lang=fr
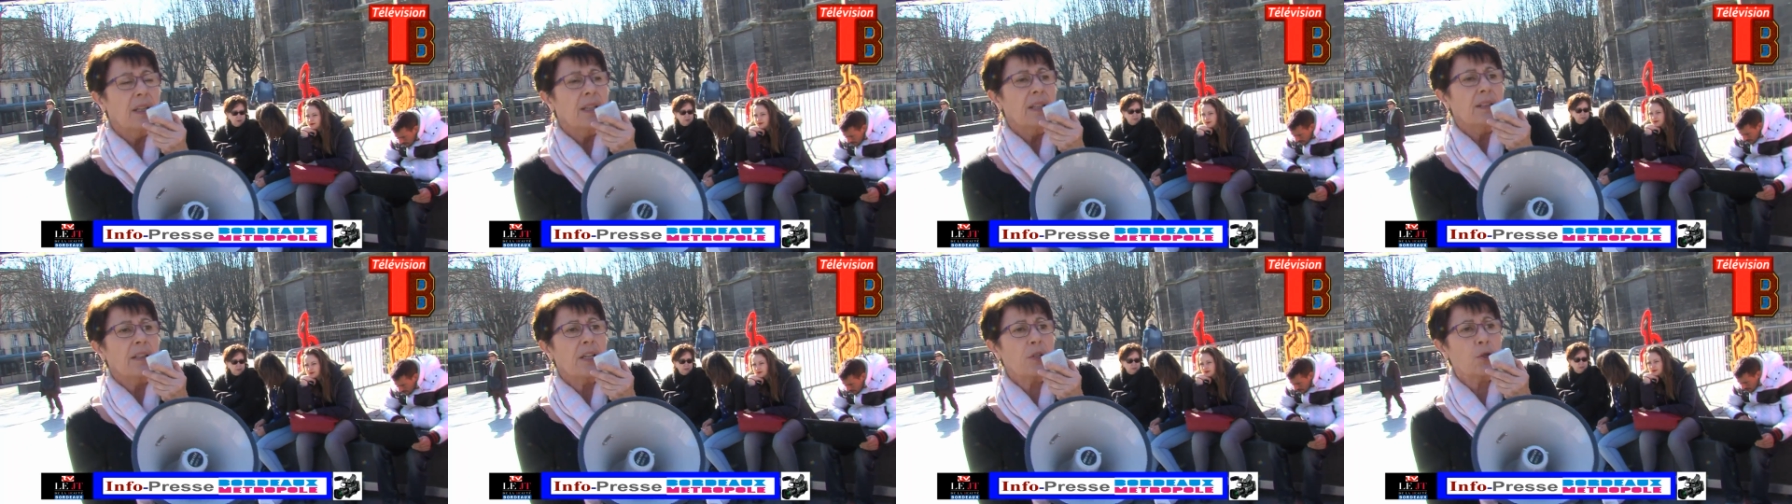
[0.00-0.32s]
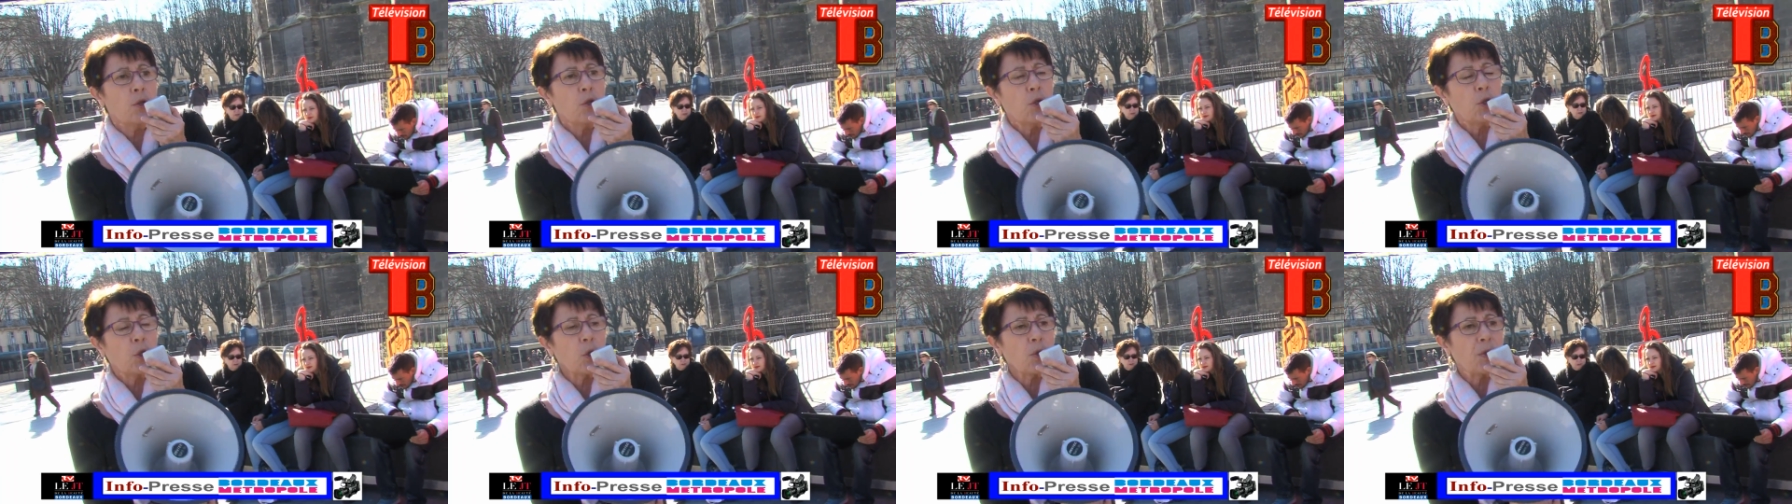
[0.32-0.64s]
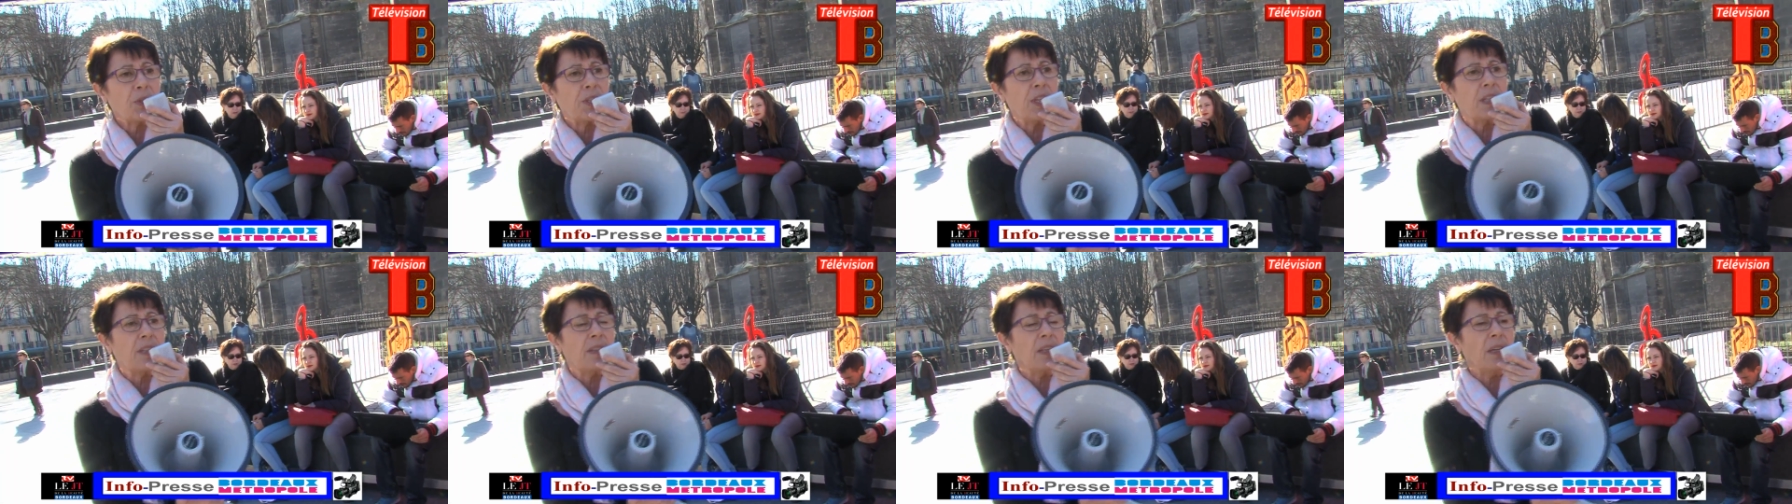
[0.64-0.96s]
les
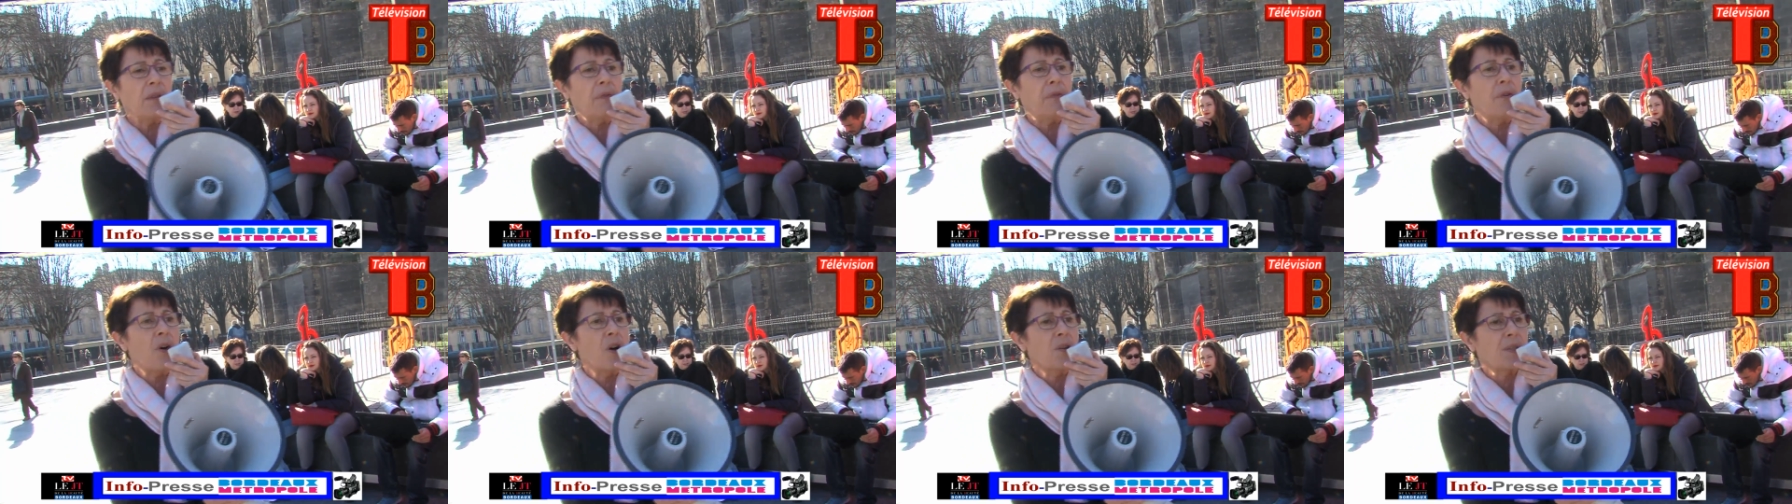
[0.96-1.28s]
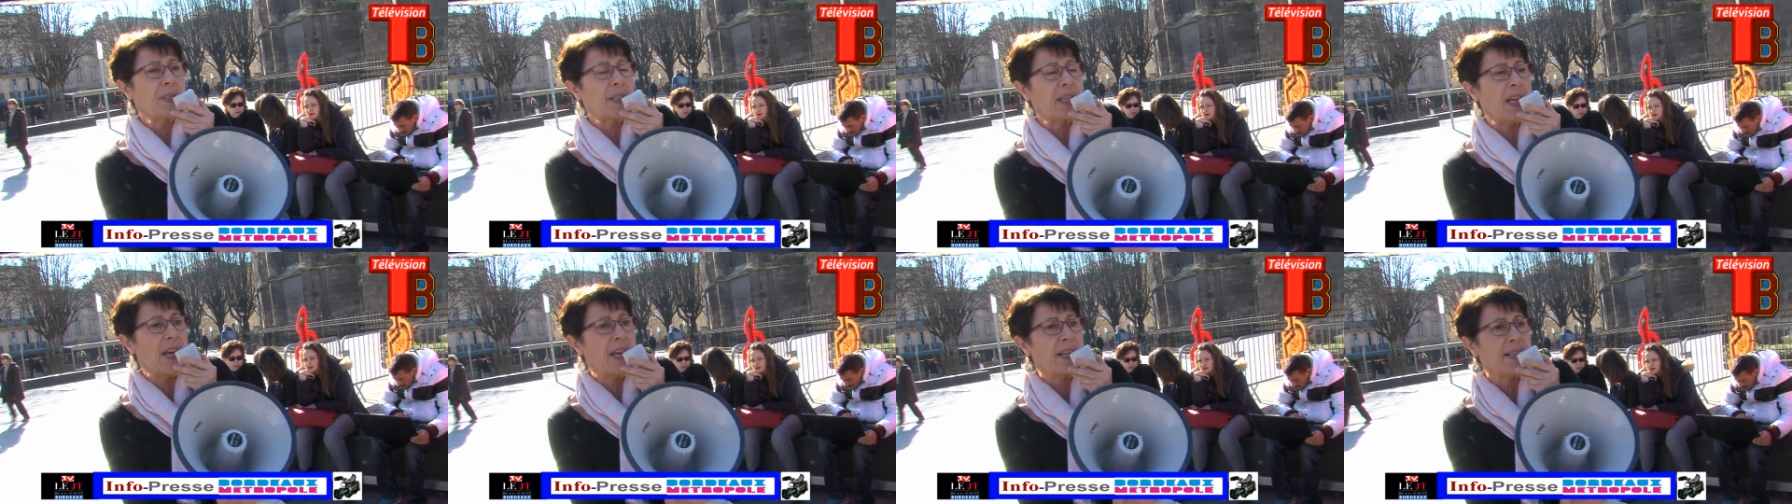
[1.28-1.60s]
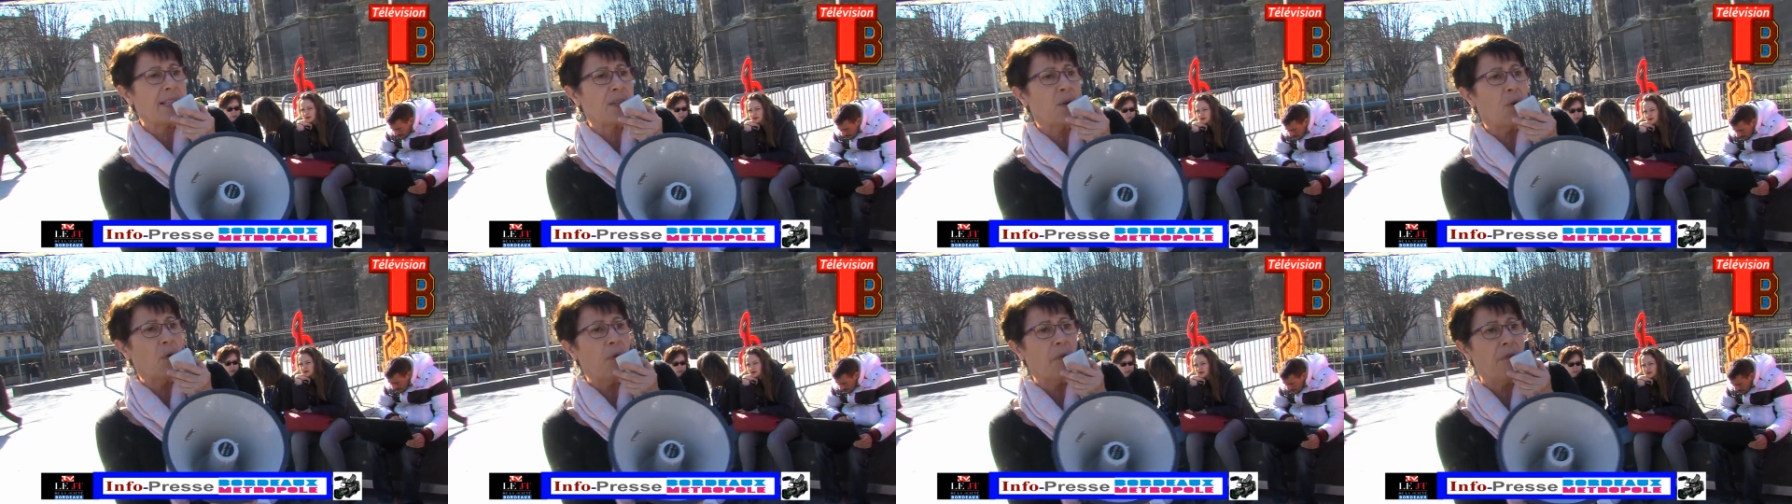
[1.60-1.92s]
échéances de
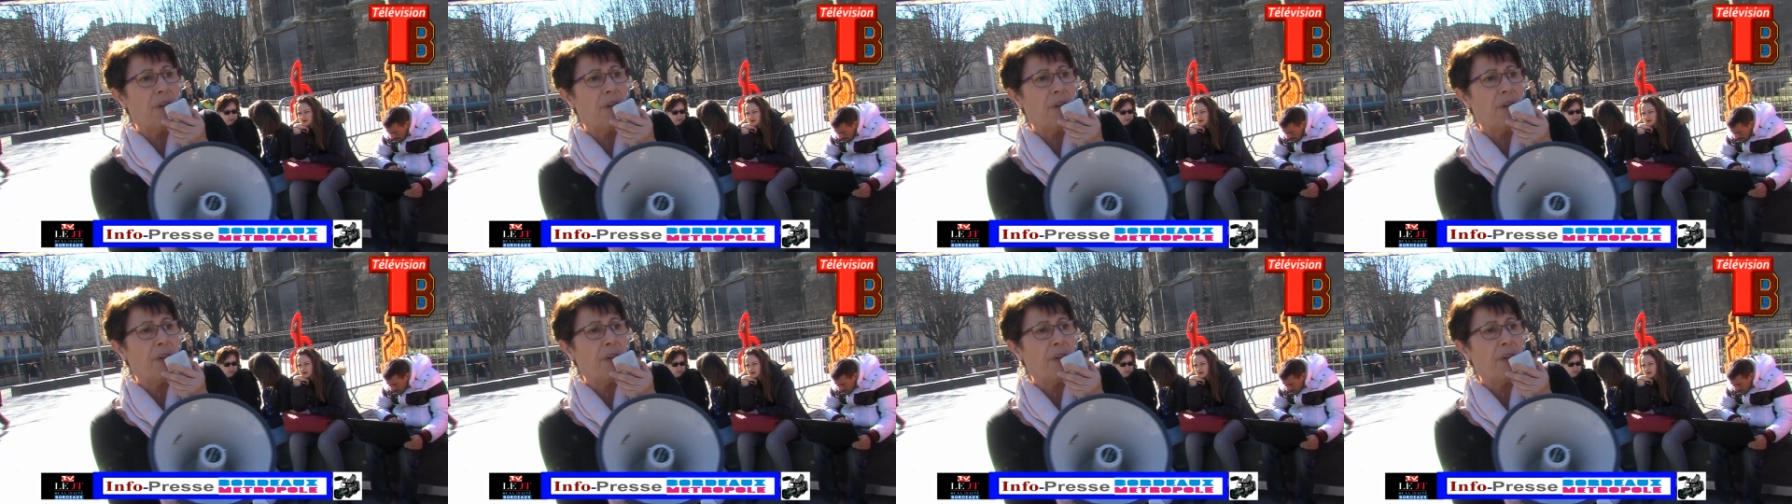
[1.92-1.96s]
l'accessibilité.